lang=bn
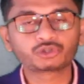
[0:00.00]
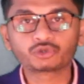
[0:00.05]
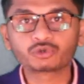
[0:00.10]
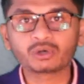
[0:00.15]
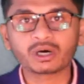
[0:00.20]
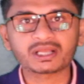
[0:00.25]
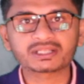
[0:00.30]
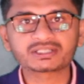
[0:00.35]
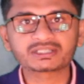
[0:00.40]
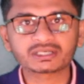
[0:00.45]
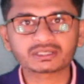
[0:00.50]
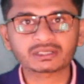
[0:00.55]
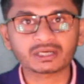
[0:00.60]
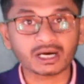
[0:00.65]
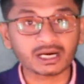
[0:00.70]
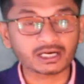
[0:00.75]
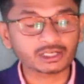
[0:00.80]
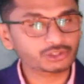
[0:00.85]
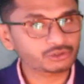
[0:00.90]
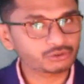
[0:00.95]
দু হাজার
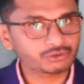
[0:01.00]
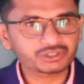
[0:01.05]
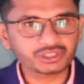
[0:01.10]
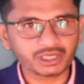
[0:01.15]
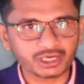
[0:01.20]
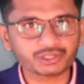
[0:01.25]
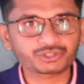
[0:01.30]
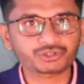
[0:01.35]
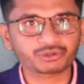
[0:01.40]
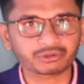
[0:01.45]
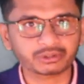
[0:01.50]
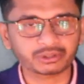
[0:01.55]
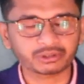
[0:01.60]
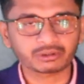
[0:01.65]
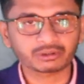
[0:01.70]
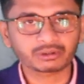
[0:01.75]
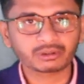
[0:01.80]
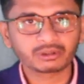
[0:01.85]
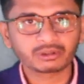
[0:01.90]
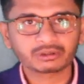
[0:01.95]
আটশো চার জনের
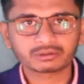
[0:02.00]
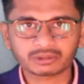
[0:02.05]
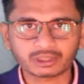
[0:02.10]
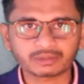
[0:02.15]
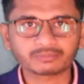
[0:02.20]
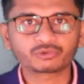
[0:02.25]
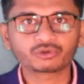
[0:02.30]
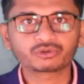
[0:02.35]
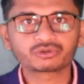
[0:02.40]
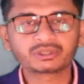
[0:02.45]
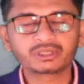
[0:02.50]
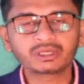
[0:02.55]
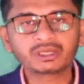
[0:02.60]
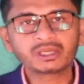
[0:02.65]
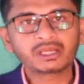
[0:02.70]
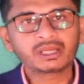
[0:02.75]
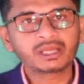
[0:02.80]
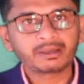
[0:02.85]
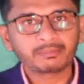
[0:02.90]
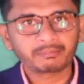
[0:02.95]
তার মধ্যে
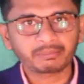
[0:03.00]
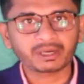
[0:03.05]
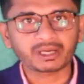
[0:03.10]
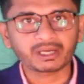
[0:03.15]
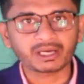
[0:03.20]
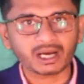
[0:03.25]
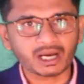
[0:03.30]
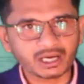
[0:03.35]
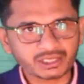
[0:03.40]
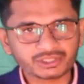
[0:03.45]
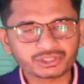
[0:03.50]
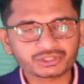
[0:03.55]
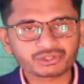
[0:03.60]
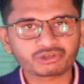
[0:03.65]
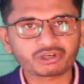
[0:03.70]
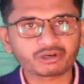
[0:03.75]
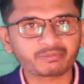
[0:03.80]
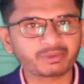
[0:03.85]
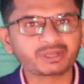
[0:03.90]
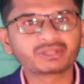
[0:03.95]
প্রায় আশি
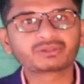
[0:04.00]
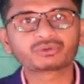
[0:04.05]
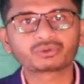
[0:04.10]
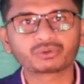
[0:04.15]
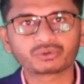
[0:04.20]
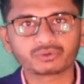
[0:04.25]
জনের মৃত্যু